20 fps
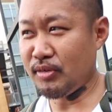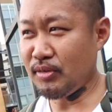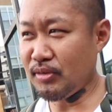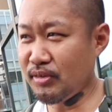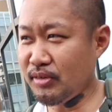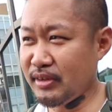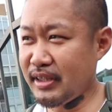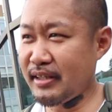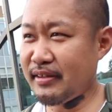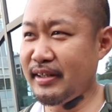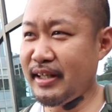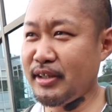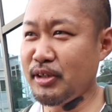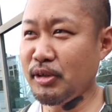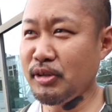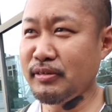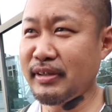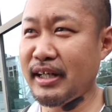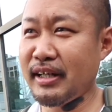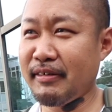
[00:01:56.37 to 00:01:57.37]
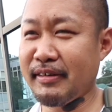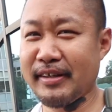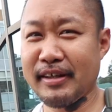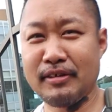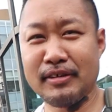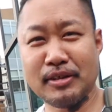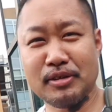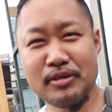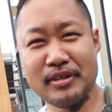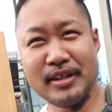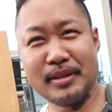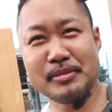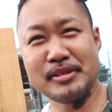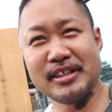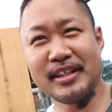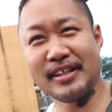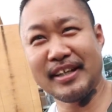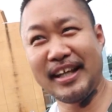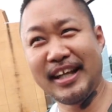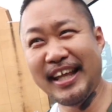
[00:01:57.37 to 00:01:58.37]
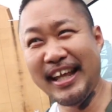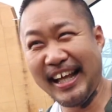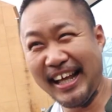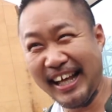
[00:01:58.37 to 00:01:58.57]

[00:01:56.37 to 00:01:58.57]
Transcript: そうですね夜は寝技の方が得意かもしれないです